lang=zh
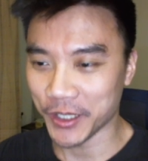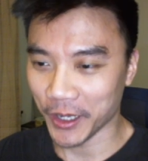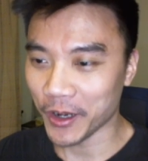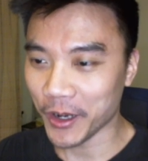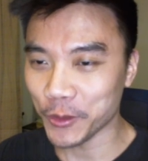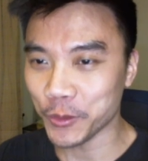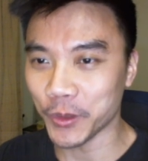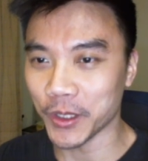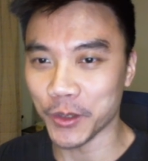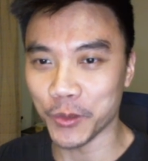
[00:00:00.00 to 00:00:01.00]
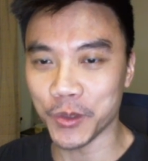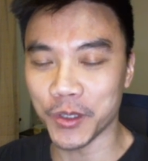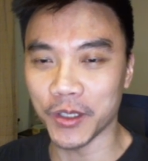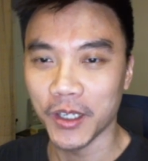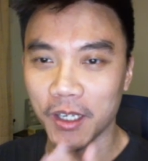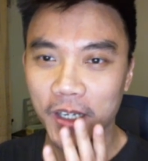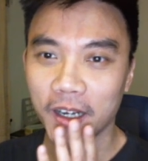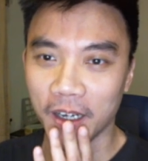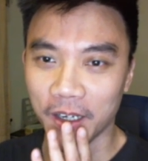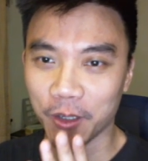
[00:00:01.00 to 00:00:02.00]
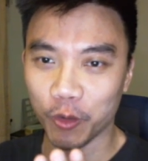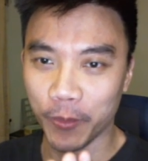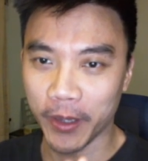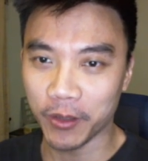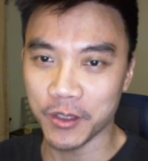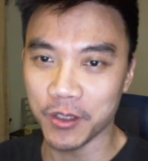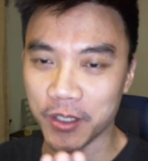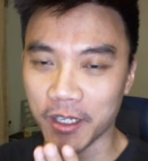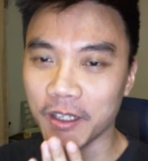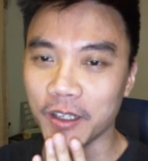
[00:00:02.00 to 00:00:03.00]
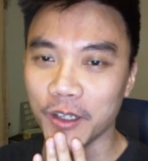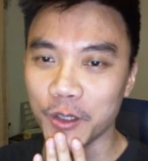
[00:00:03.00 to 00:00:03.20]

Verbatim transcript: 想要告诉你的就是，呃，我们要直接。